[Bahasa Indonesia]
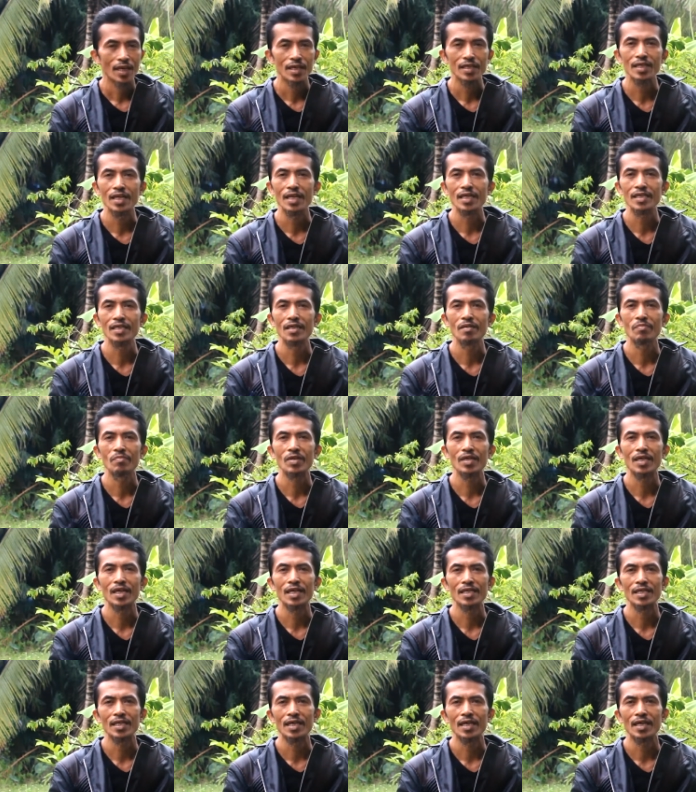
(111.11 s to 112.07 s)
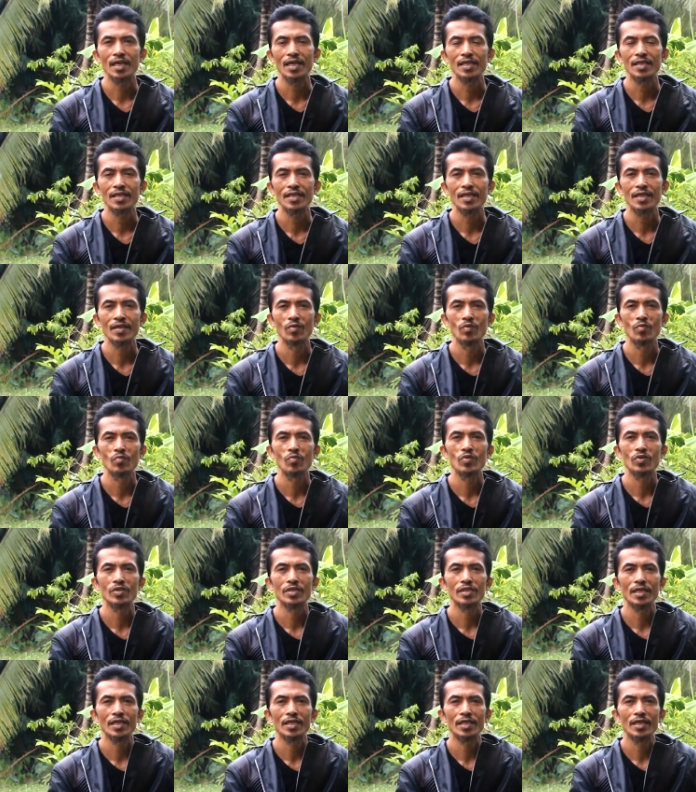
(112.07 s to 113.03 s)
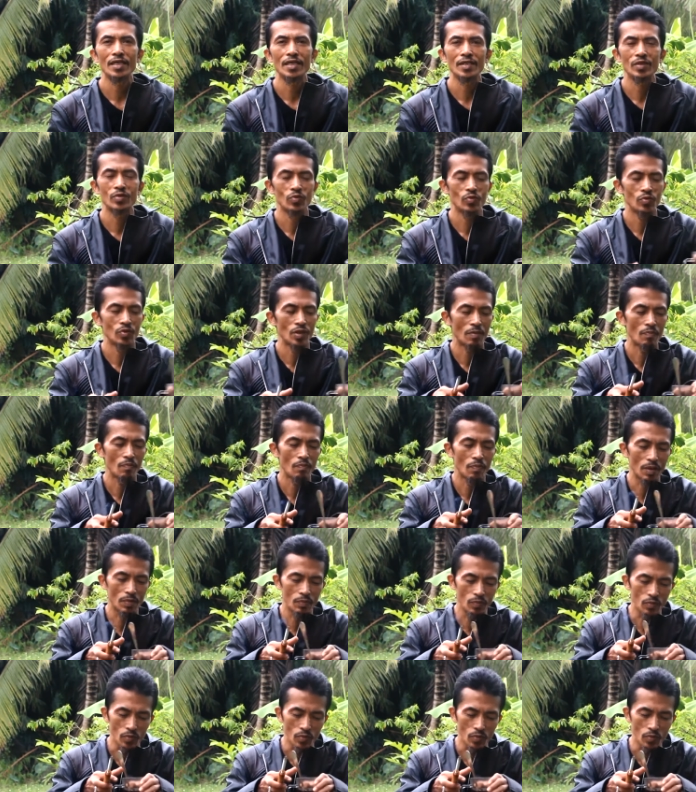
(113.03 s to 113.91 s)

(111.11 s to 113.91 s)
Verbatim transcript: 60 ada lagi yang berkata karena umur saya sudah 40